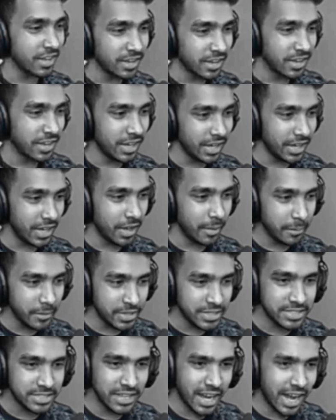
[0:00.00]
कि हम
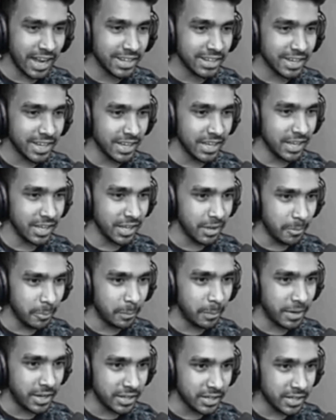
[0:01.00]
स्टार्ट करेंगे
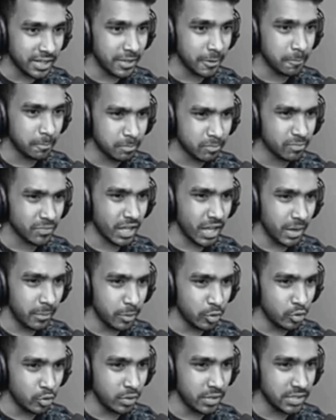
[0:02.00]
बट
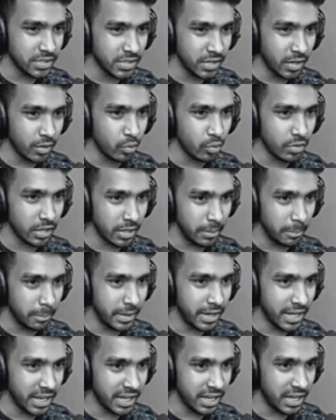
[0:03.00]
अभी थोड़ा सा ना रुक के
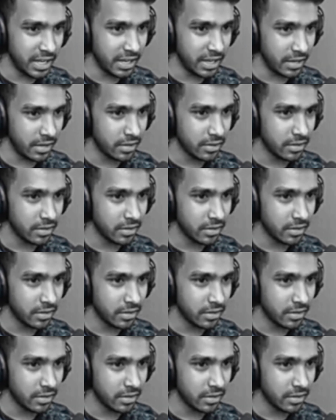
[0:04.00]
ब्रेक लेके